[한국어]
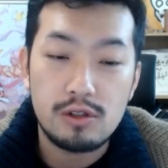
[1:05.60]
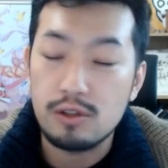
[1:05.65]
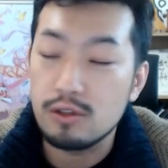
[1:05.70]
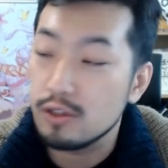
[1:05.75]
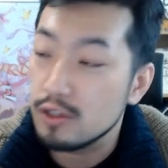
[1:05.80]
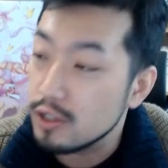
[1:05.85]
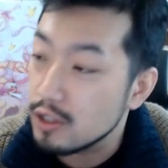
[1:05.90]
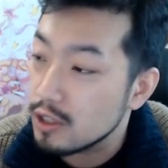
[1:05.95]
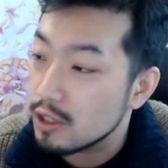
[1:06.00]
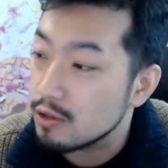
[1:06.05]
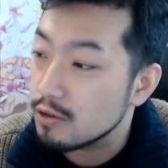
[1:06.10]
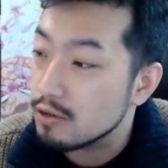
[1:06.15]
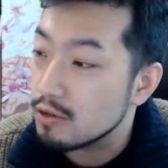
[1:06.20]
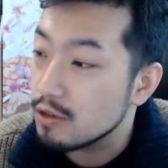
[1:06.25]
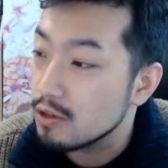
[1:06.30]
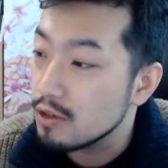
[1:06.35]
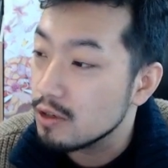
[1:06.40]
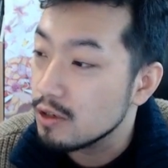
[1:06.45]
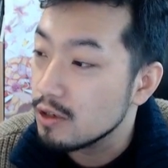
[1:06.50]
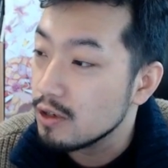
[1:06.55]
저는 진짜로.
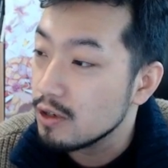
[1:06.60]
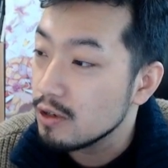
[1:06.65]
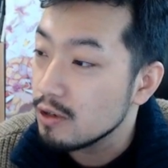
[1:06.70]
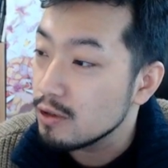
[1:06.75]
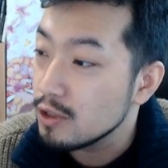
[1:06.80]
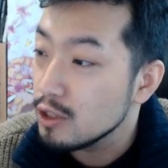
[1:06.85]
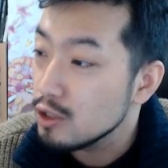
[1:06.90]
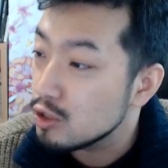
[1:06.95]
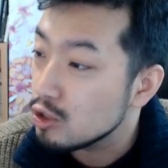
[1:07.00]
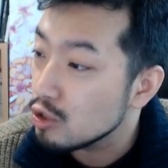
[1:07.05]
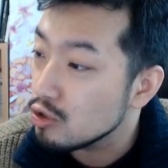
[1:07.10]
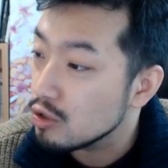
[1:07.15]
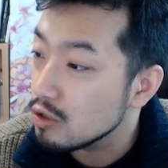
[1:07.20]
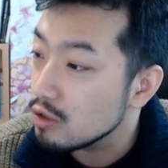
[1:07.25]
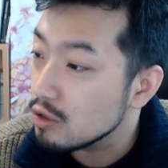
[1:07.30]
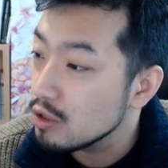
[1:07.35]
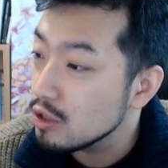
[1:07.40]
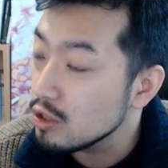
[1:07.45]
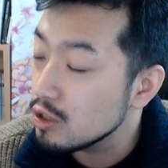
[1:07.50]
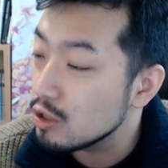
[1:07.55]
인천
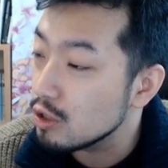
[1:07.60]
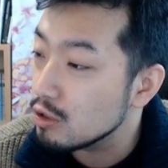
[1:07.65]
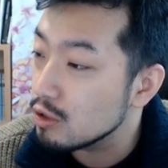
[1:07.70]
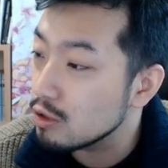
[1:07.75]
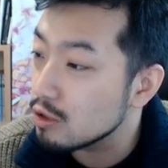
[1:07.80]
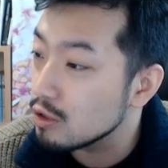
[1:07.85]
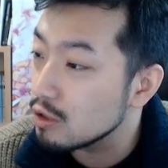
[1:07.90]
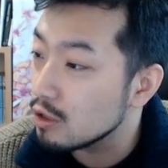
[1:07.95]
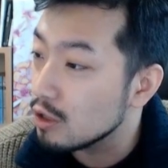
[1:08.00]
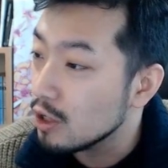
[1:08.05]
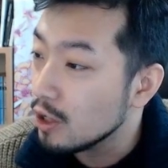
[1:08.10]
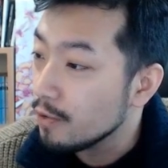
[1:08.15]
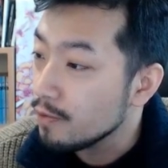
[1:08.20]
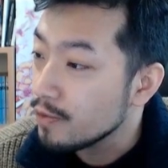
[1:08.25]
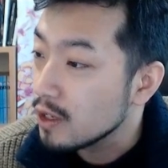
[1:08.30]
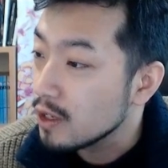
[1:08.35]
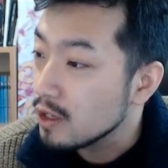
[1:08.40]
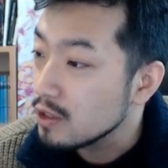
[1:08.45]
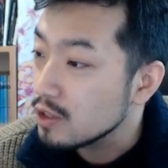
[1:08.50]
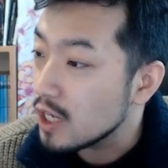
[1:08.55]
인천 그
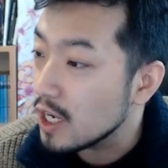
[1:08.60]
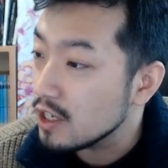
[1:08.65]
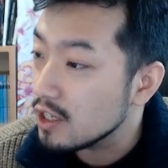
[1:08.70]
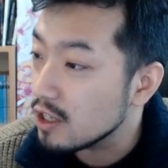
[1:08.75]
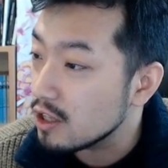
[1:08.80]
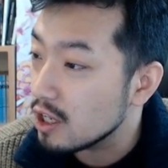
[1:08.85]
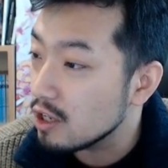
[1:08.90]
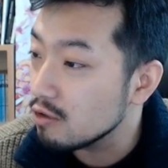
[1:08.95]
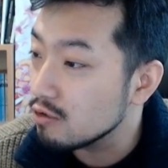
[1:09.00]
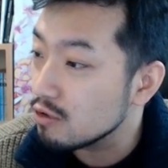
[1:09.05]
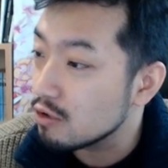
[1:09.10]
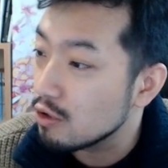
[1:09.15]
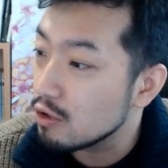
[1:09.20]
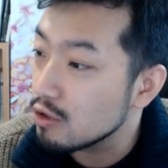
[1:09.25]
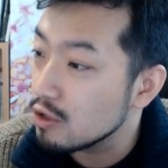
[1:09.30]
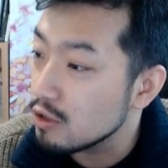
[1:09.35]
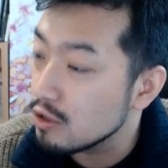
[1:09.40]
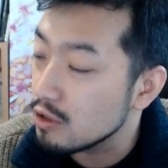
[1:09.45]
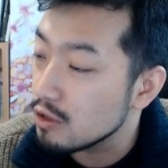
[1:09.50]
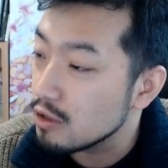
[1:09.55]
차이나타운
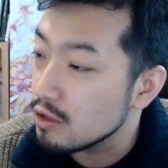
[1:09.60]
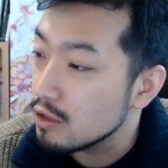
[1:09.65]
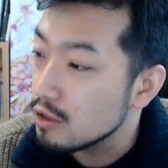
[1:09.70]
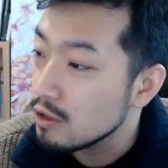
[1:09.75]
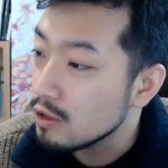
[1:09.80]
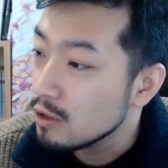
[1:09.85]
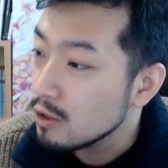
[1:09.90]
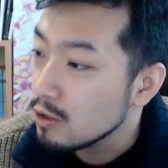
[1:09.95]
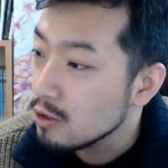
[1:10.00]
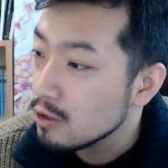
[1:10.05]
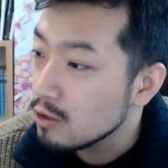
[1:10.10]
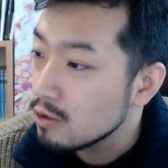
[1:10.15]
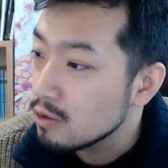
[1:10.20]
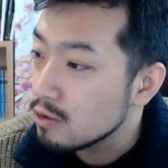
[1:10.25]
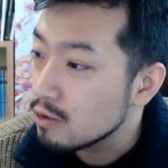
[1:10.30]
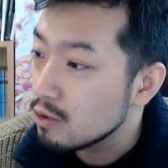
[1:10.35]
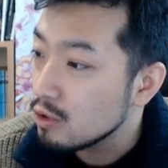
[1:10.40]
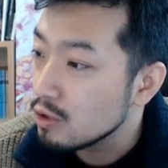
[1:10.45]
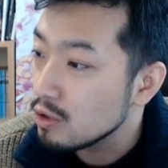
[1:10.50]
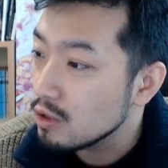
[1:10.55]
거기
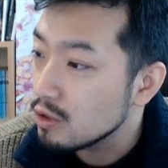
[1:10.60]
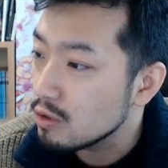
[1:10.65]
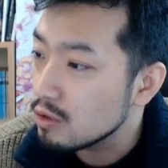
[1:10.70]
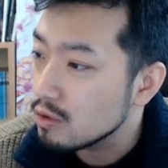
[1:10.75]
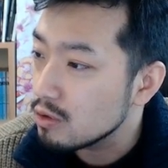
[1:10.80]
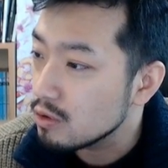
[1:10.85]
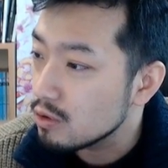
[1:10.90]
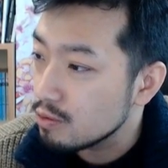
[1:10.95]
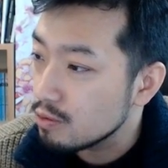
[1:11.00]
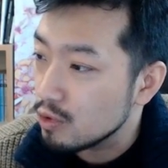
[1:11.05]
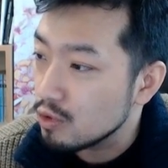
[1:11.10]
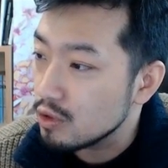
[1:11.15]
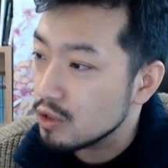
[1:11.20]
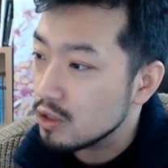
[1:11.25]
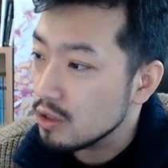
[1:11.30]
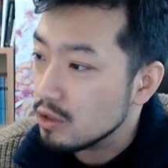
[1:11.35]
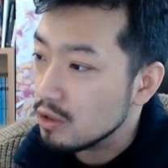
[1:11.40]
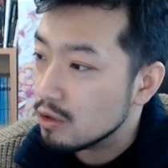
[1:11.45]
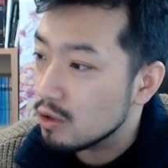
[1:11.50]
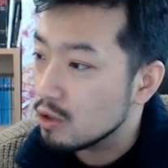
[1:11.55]
거기 뭐지?
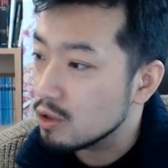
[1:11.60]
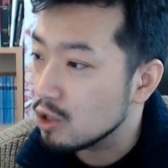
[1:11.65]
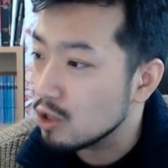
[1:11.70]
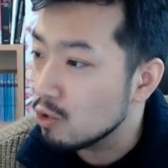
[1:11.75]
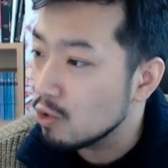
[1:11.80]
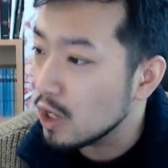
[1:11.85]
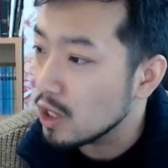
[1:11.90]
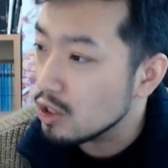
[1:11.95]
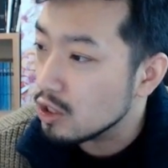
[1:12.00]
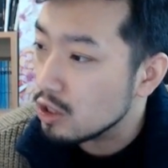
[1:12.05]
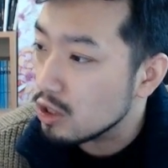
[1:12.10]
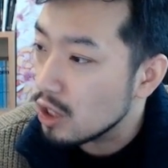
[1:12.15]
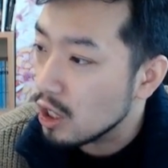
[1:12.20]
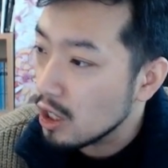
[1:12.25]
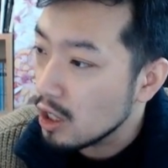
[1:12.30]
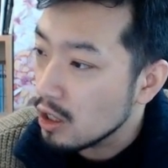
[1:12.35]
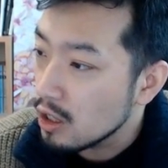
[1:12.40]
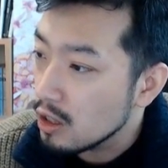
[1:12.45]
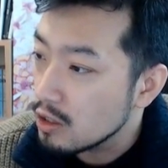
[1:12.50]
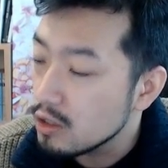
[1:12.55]
거기 연관이 있나?
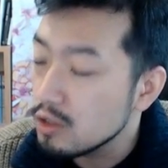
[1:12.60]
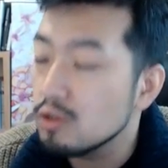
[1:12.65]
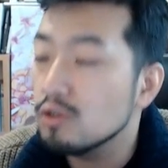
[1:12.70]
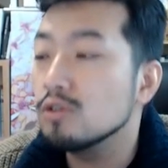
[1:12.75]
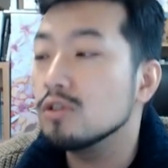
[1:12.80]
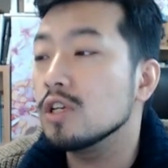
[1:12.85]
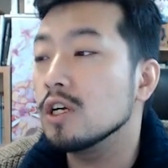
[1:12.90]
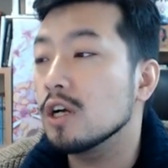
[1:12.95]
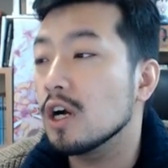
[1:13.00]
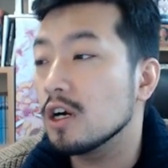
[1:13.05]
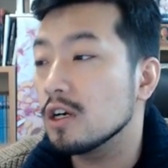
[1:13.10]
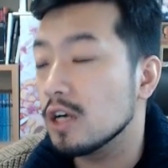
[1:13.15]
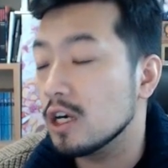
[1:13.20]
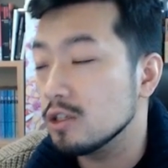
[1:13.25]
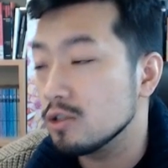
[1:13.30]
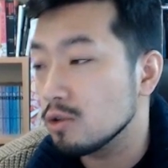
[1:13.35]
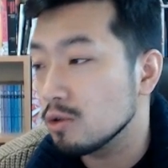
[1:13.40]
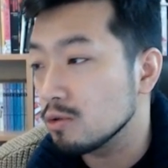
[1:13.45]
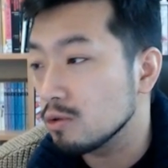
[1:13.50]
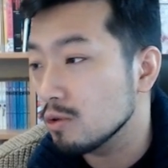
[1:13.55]
이런 생각을 할
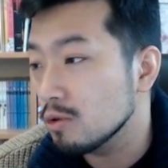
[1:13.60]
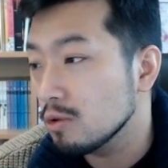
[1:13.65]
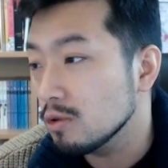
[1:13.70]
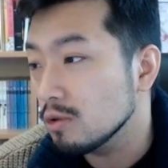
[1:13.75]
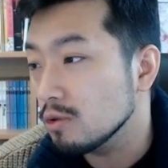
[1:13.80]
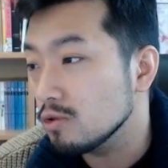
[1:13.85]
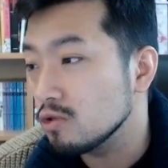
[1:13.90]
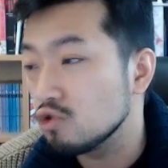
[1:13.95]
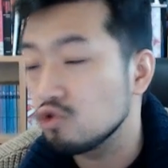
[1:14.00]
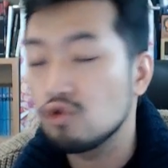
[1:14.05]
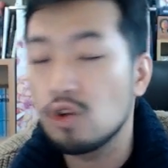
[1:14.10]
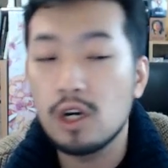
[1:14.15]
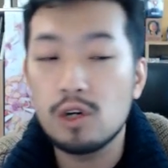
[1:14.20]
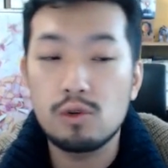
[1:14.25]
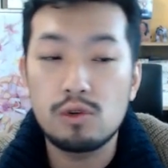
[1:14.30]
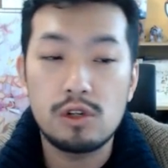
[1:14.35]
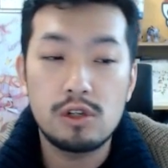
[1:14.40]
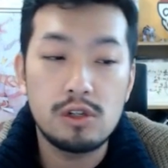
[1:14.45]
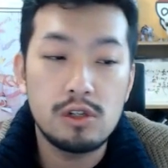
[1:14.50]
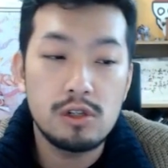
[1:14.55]
정도로
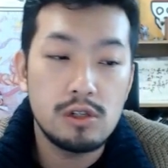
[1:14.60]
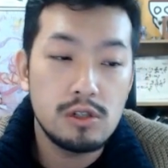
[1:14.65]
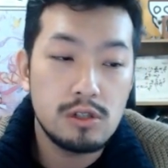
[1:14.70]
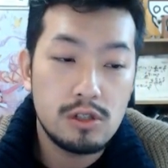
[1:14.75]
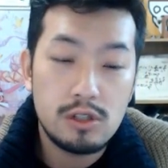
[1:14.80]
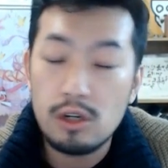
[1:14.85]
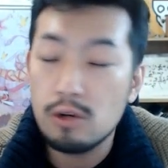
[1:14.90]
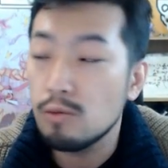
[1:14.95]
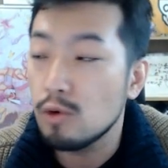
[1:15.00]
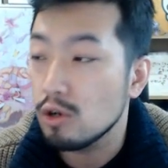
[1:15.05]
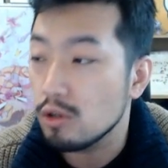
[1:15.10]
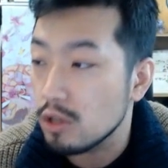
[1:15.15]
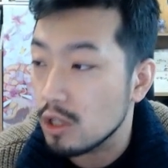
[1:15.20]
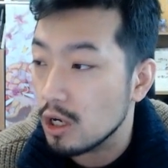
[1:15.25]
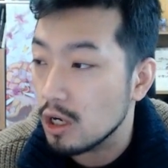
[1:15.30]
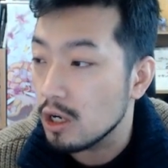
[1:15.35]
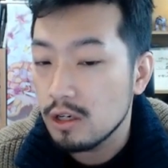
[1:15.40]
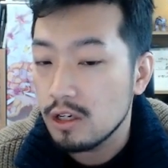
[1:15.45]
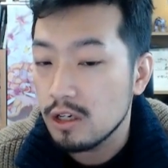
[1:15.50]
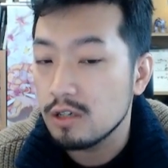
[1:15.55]
중화요리를 시켜
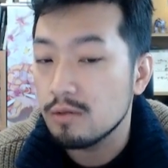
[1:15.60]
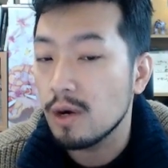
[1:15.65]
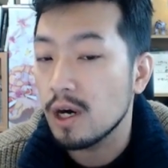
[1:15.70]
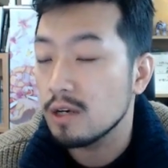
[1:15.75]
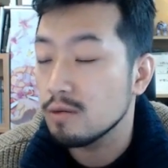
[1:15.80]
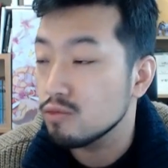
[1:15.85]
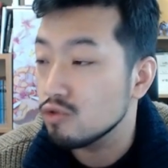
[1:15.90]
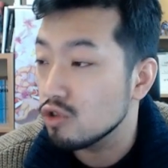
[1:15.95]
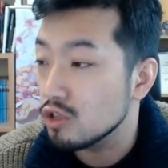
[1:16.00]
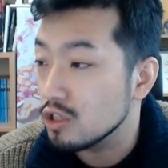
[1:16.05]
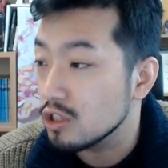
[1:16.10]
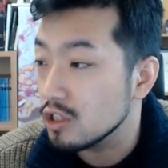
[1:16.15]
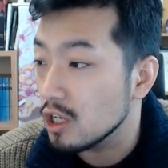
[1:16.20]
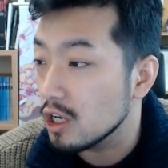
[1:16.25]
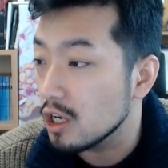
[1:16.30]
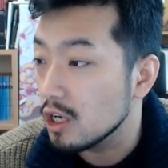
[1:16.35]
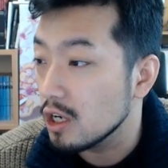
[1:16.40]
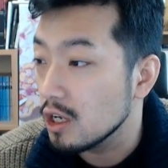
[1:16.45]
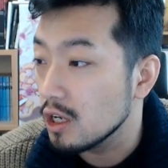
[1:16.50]
먹었다. 그 말은 무엇이냐?